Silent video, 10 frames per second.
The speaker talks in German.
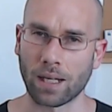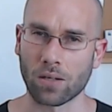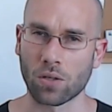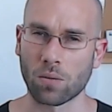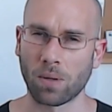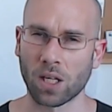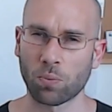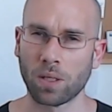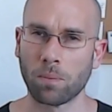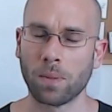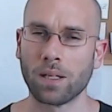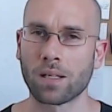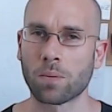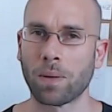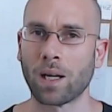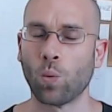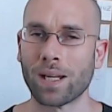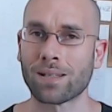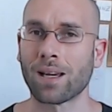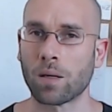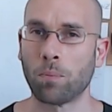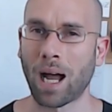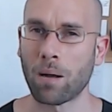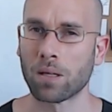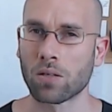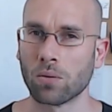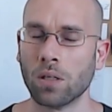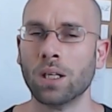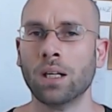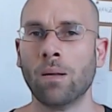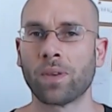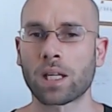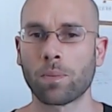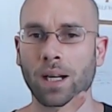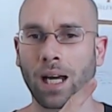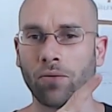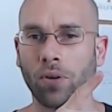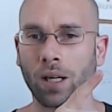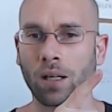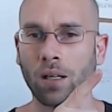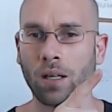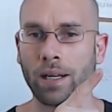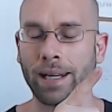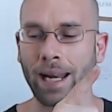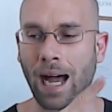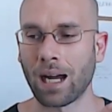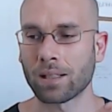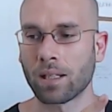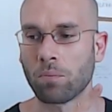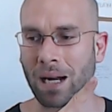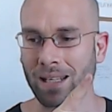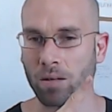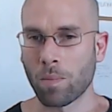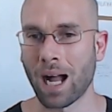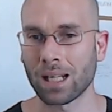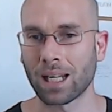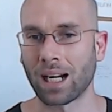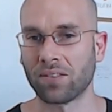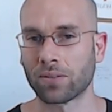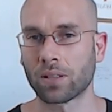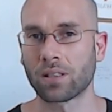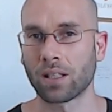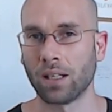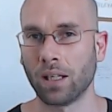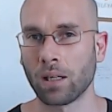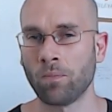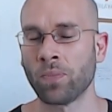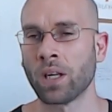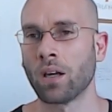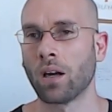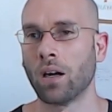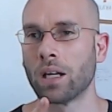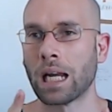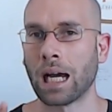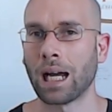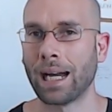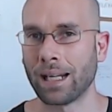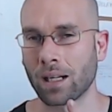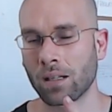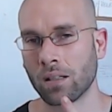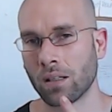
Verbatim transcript: Also zum Beispiel ist es bei Westside Babel so, dass man einfach nach dem Maximalkrafttraining, äh, nach einer